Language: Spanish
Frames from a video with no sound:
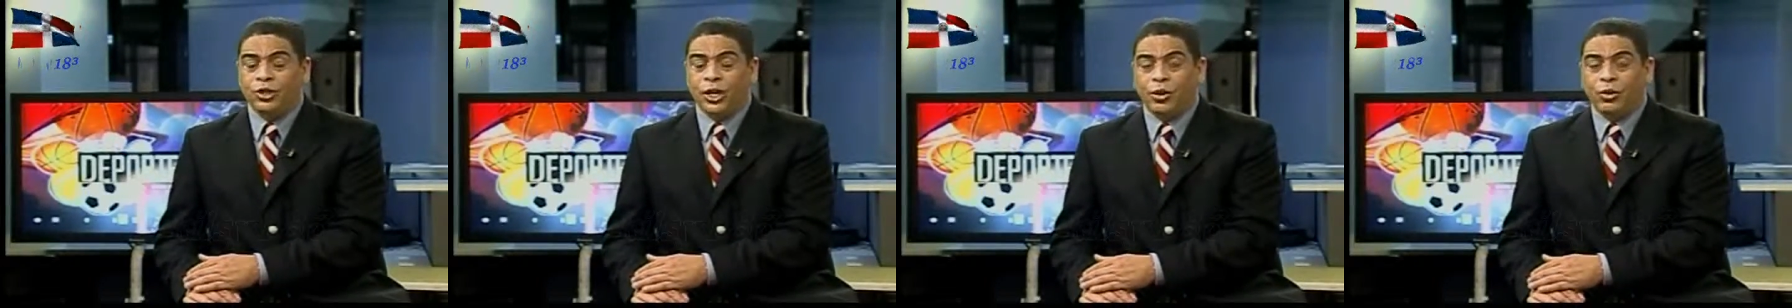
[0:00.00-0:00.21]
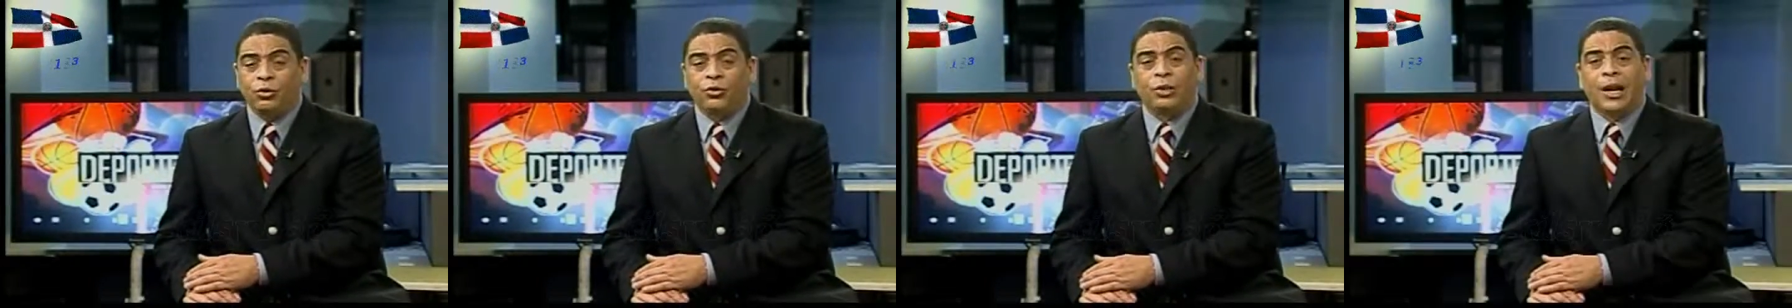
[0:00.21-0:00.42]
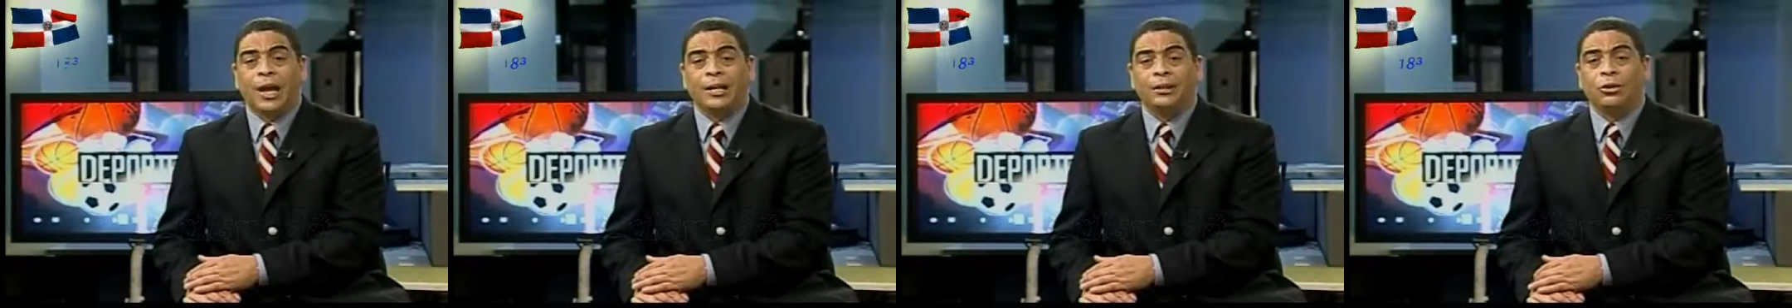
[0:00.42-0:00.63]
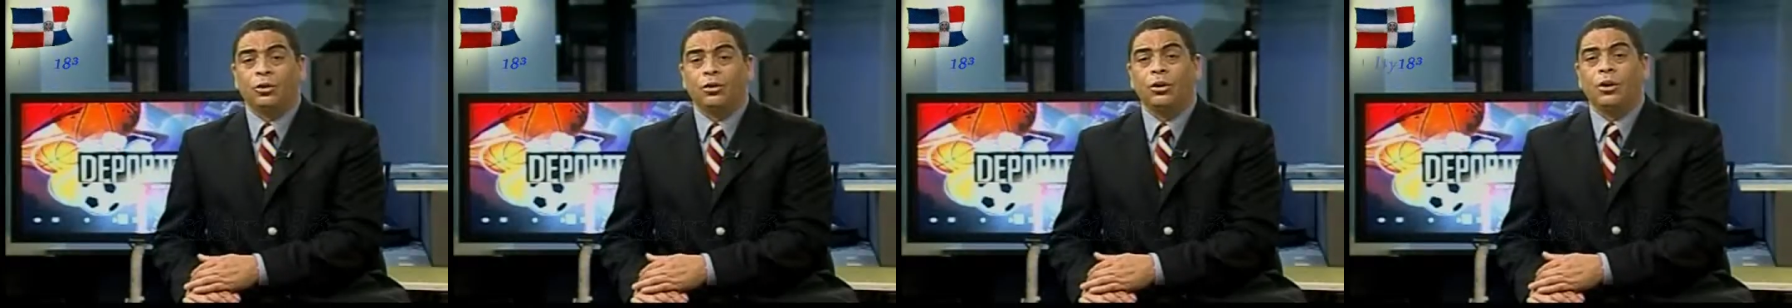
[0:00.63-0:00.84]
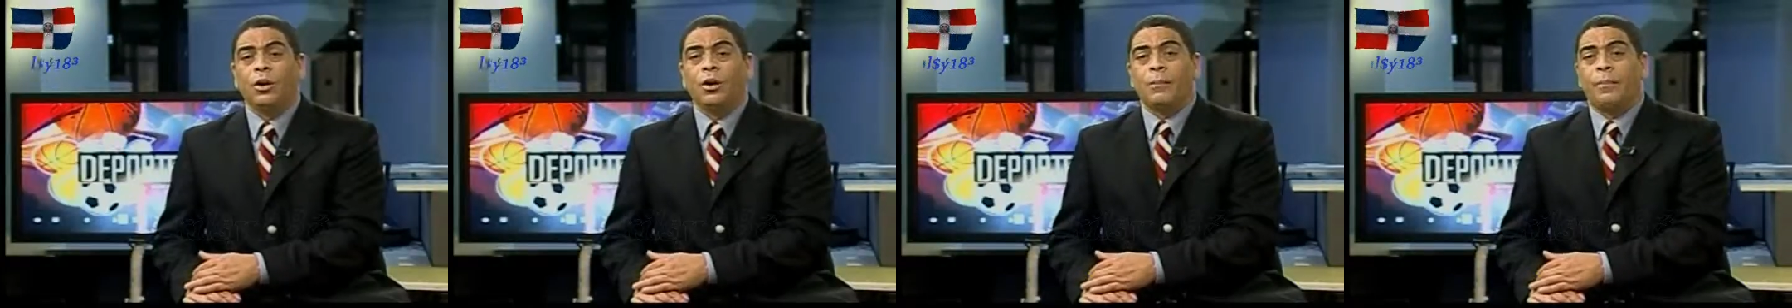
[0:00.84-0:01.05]
contrato
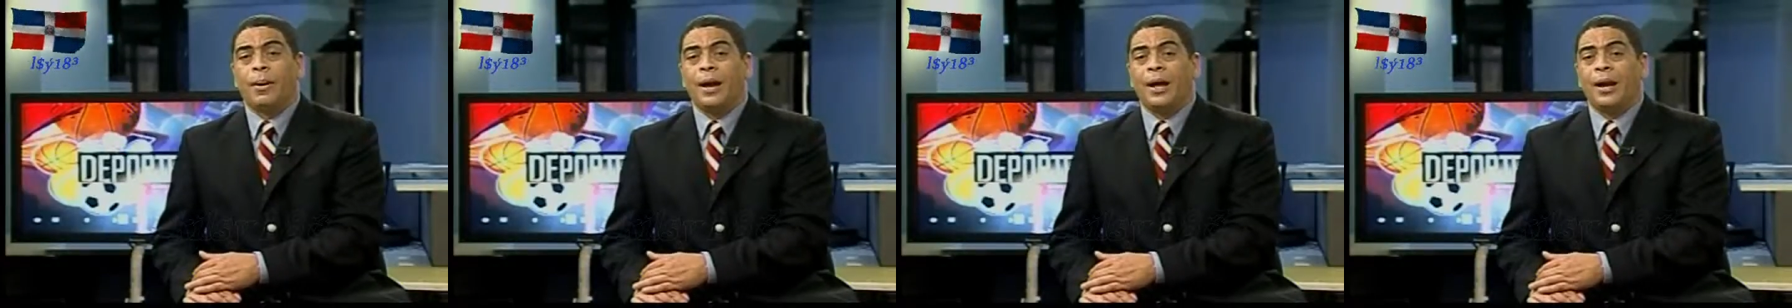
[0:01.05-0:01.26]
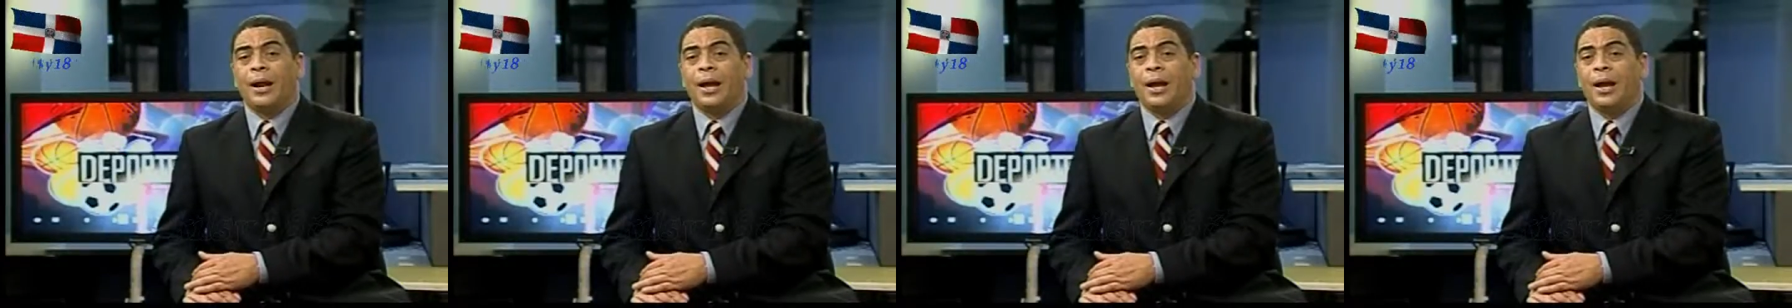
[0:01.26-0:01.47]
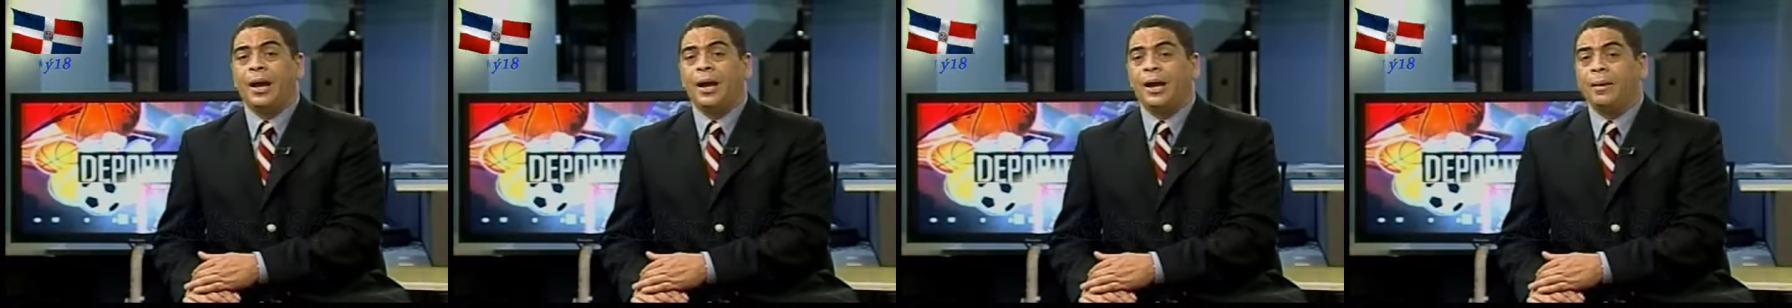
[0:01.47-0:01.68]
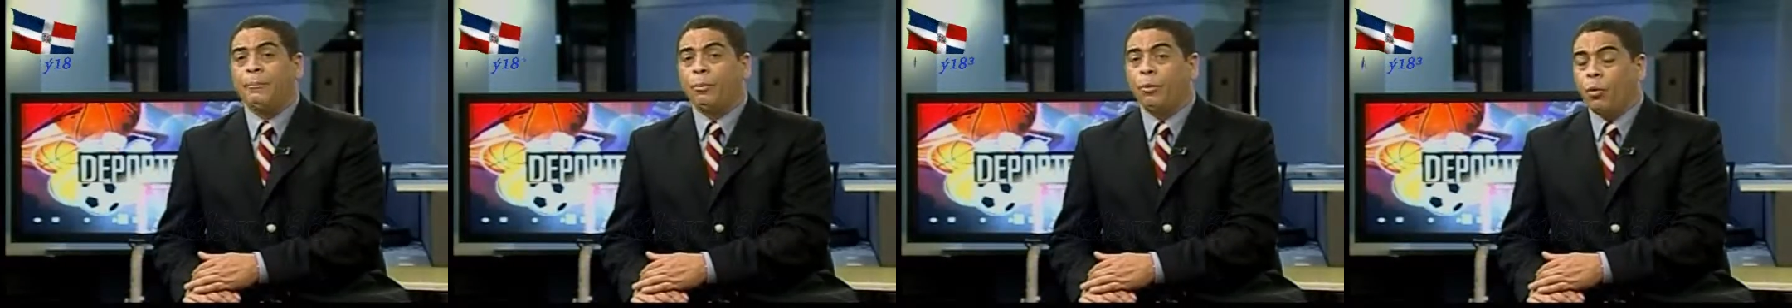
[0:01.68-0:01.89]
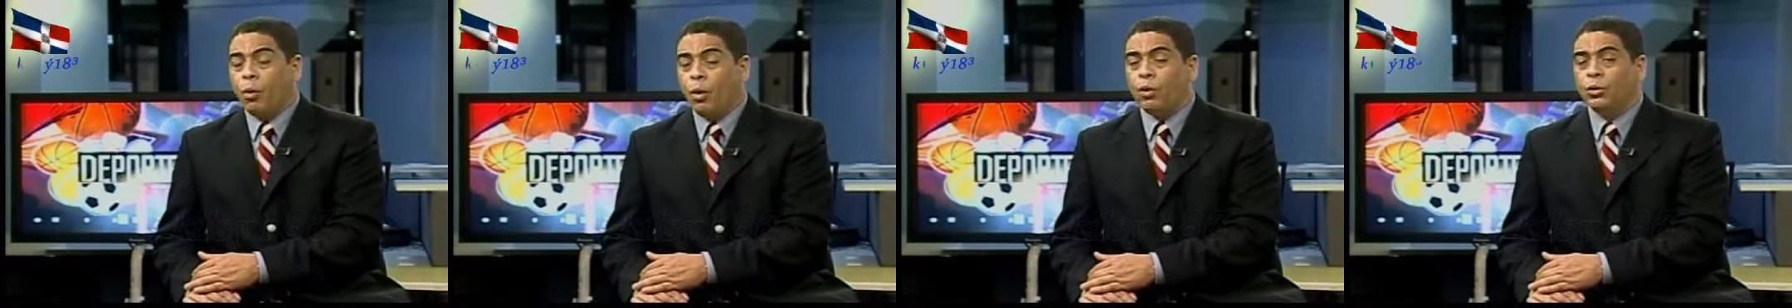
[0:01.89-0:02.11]
para eh,
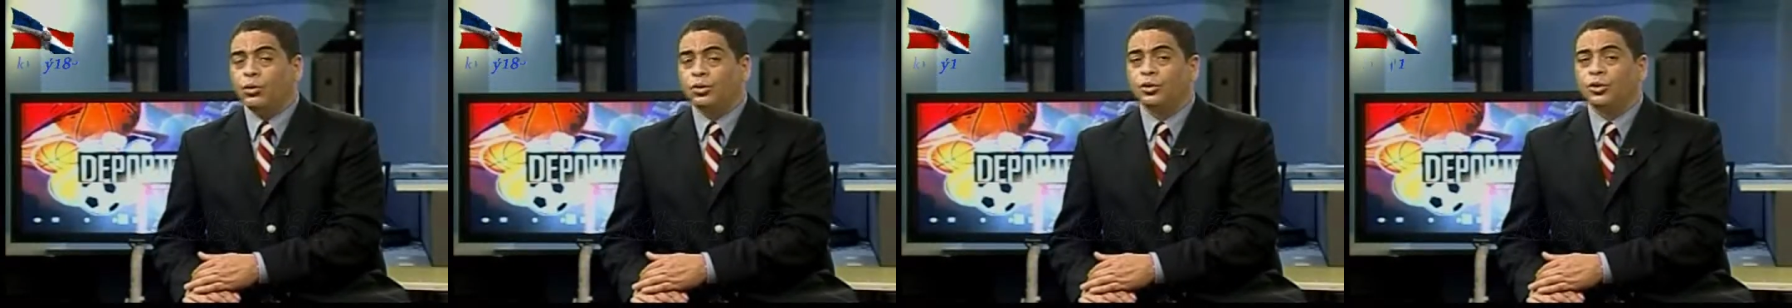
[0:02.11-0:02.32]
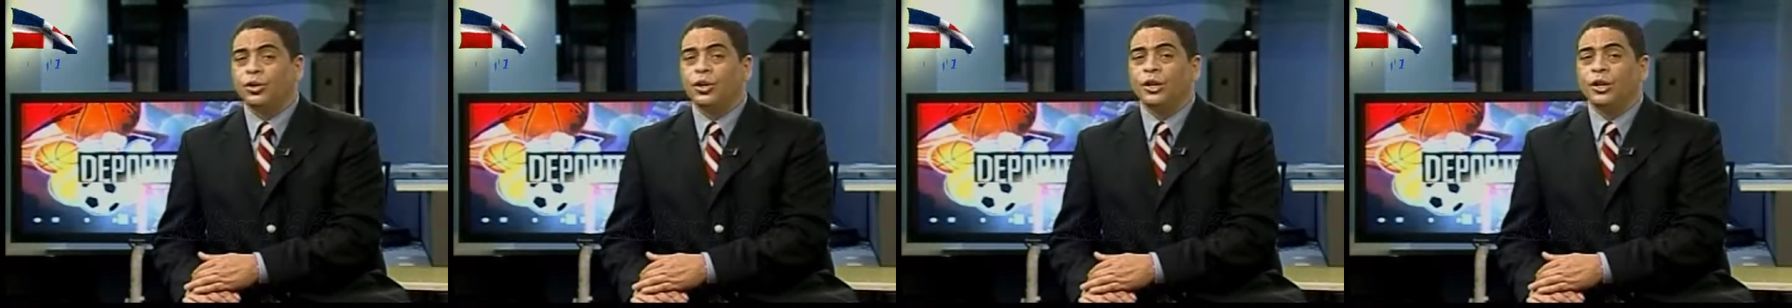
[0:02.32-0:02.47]
Pujols.